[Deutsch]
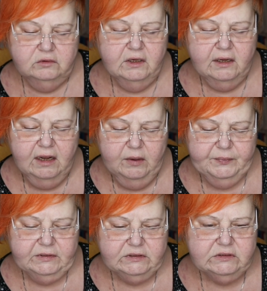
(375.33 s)
Und da
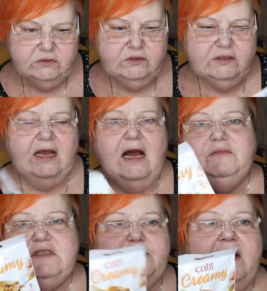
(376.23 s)
gab es, das
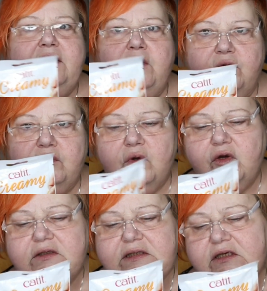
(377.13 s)
kam
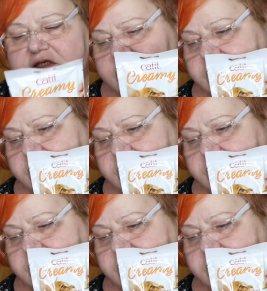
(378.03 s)
2,99.